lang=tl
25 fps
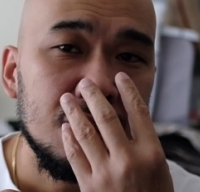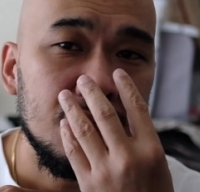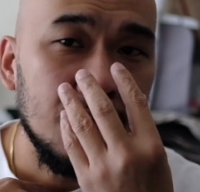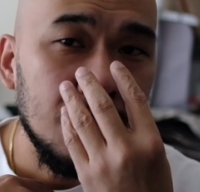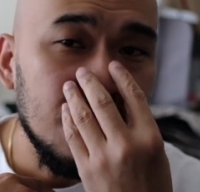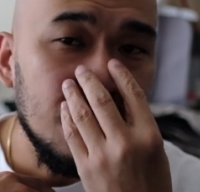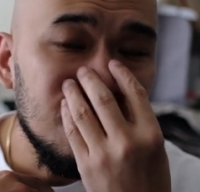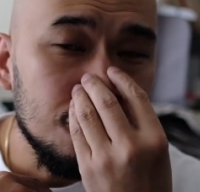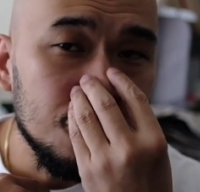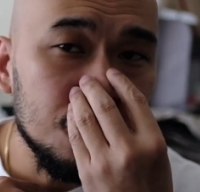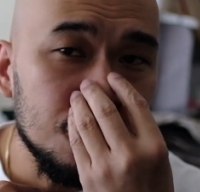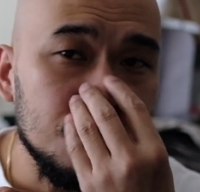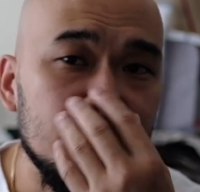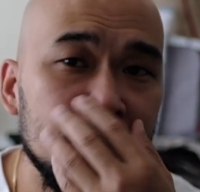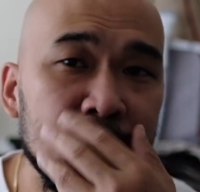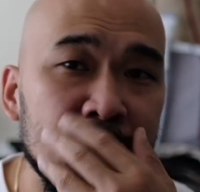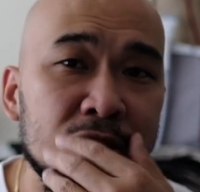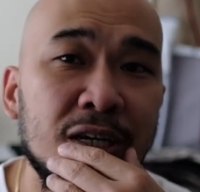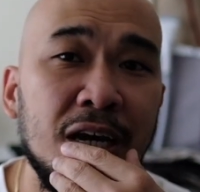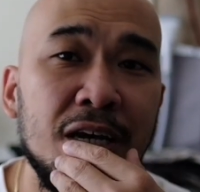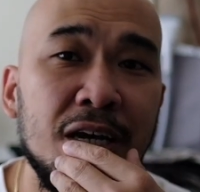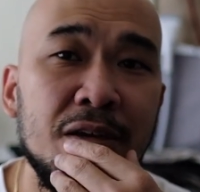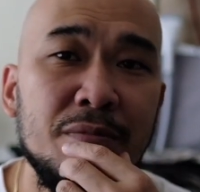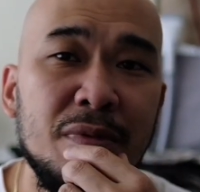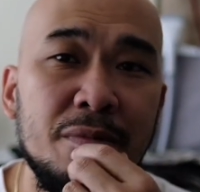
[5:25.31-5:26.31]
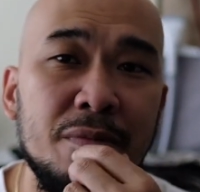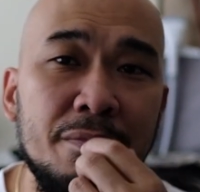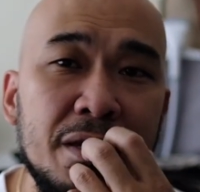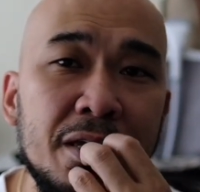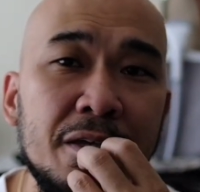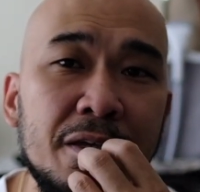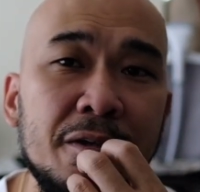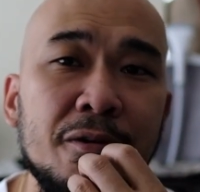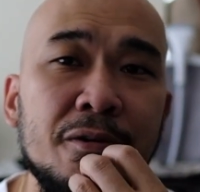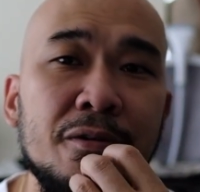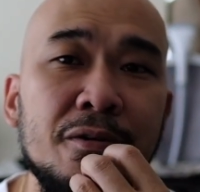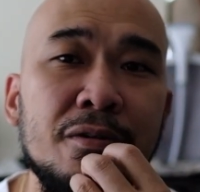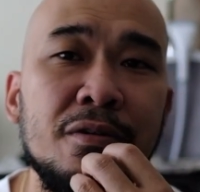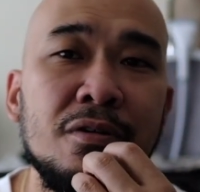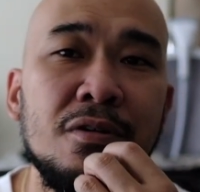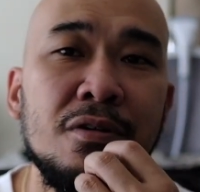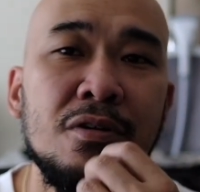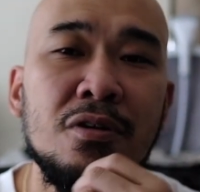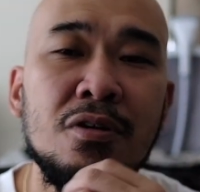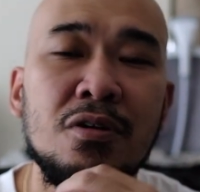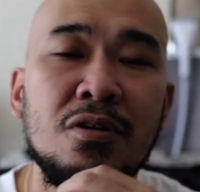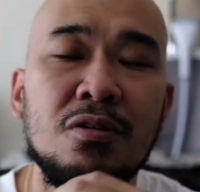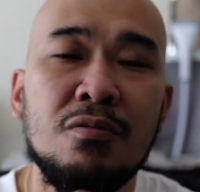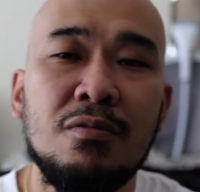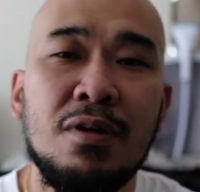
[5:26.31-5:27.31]
ilong nyo tsaka yung bibig nyo
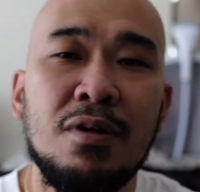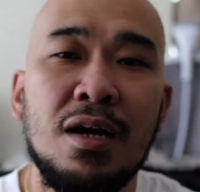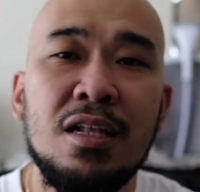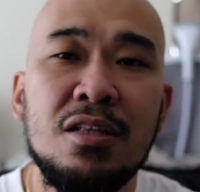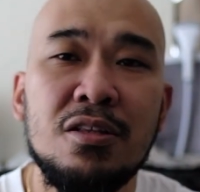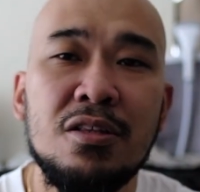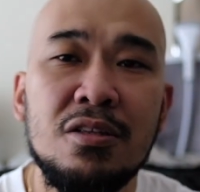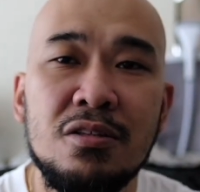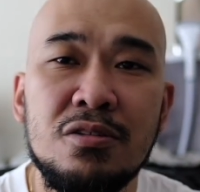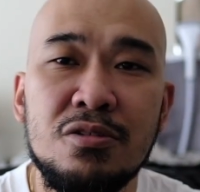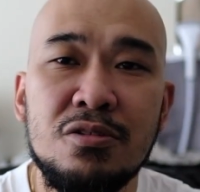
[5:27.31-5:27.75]
while